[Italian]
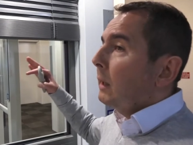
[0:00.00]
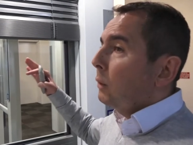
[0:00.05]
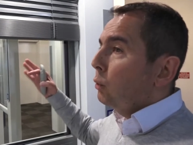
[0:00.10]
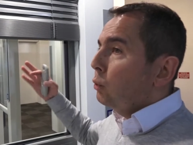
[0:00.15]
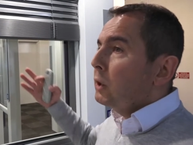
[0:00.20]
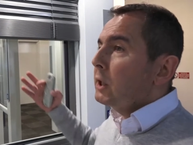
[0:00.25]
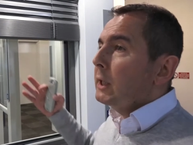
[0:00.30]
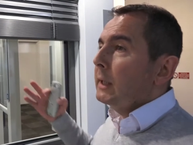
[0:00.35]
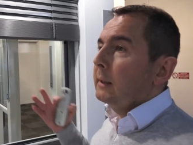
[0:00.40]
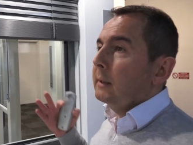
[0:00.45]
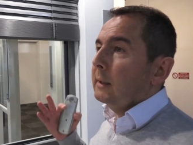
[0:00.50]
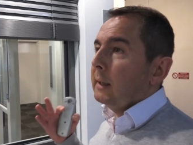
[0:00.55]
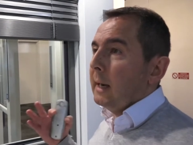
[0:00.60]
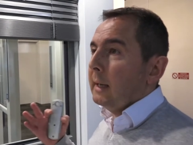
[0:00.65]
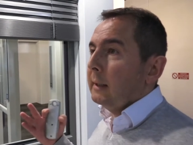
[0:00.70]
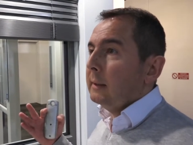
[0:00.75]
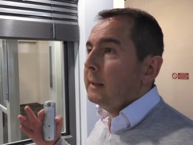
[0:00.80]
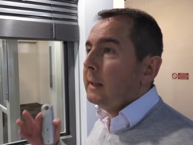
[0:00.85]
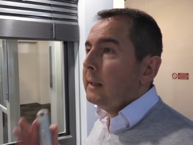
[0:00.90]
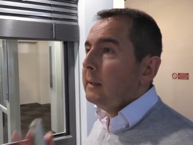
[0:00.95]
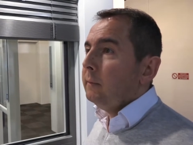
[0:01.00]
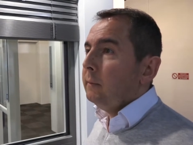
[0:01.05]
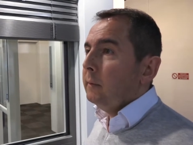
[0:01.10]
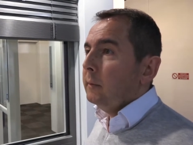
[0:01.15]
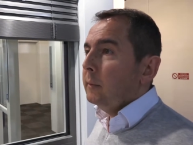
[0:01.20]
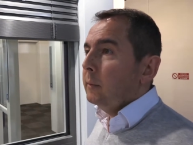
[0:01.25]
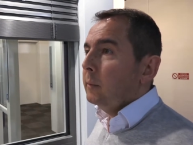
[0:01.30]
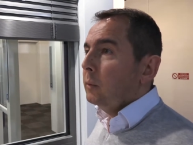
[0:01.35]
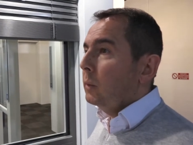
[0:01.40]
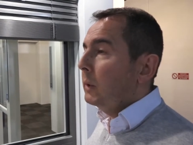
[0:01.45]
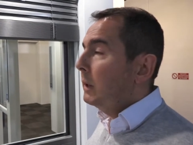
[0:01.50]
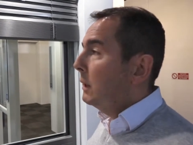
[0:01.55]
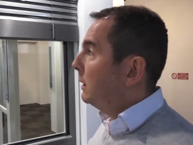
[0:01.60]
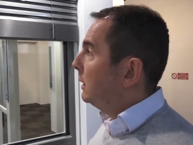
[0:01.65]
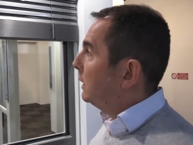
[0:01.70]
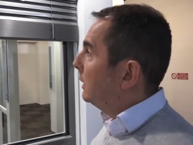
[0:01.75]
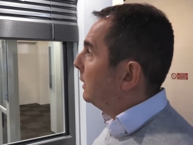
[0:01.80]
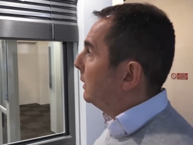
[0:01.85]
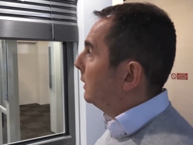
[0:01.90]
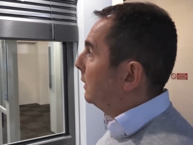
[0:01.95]
la luce in entrata,
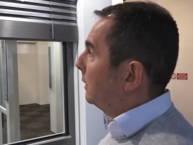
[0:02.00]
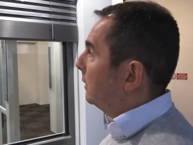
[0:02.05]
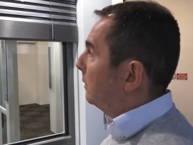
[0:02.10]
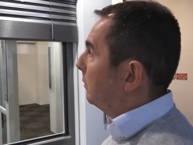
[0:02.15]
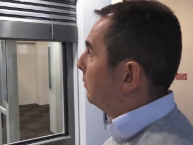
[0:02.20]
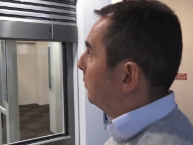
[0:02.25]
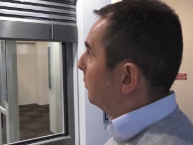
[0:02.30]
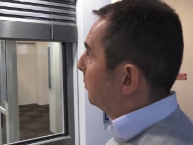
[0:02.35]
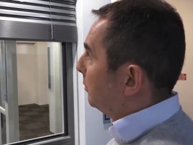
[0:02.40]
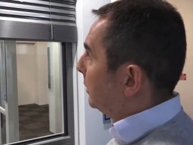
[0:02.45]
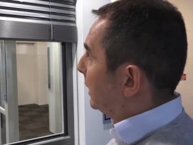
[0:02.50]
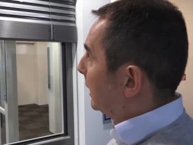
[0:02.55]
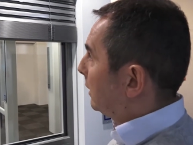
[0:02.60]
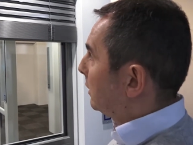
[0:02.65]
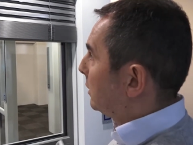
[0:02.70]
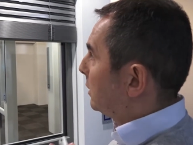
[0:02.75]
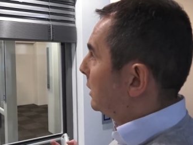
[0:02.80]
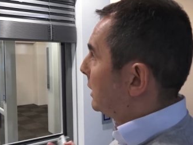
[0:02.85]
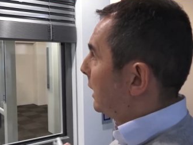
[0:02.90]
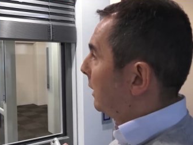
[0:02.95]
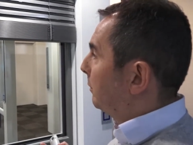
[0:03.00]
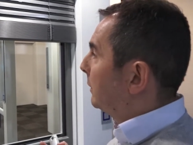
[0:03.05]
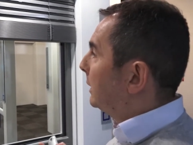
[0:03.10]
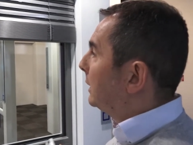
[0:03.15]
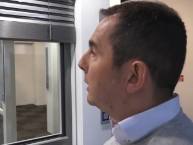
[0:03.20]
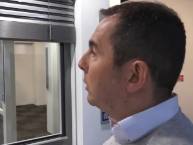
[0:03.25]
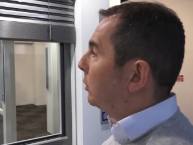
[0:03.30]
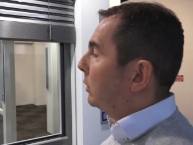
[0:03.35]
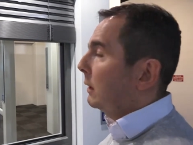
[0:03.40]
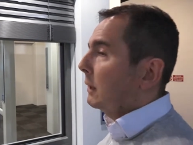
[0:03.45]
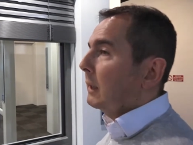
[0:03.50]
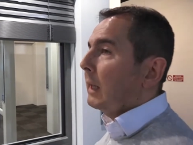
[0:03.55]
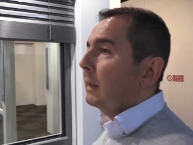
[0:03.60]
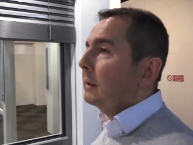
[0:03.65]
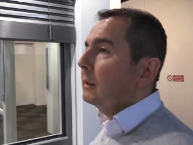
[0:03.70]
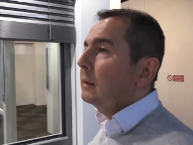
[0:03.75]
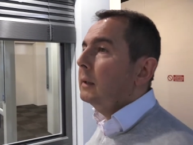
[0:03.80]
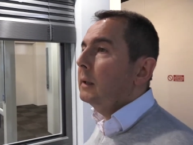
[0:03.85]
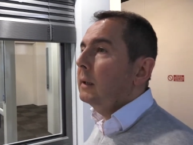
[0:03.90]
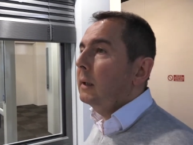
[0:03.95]
quindi per serramenti
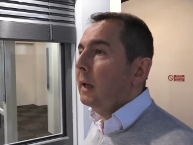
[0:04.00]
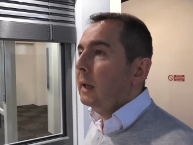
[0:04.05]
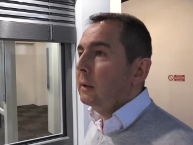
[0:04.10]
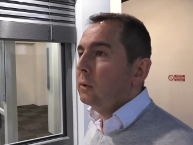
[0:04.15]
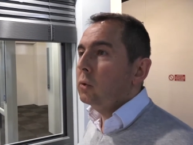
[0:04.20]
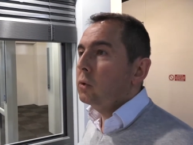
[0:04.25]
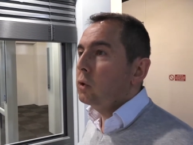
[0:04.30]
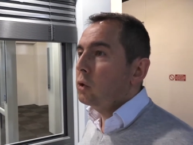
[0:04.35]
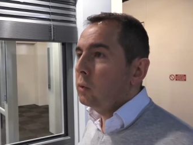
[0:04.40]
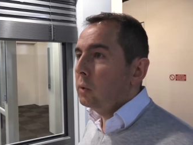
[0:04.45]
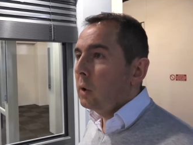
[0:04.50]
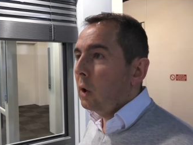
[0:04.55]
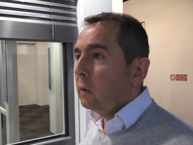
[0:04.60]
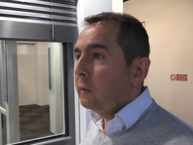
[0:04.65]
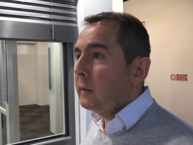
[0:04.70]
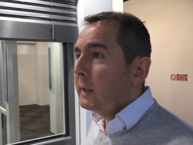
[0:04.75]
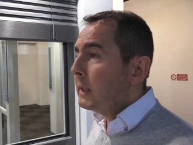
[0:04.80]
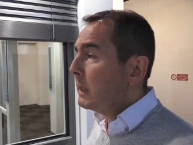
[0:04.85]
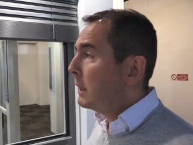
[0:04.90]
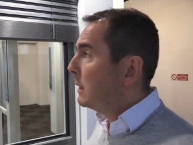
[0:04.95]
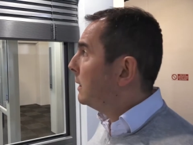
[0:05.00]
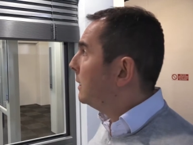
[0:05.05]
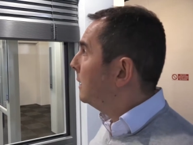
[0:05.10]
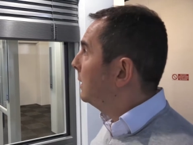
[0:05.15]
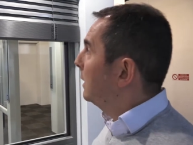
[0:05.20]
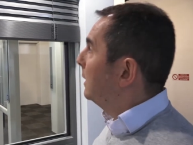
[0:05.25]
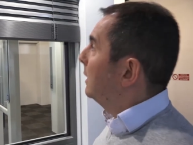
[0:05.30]
orientati lato sud-ovest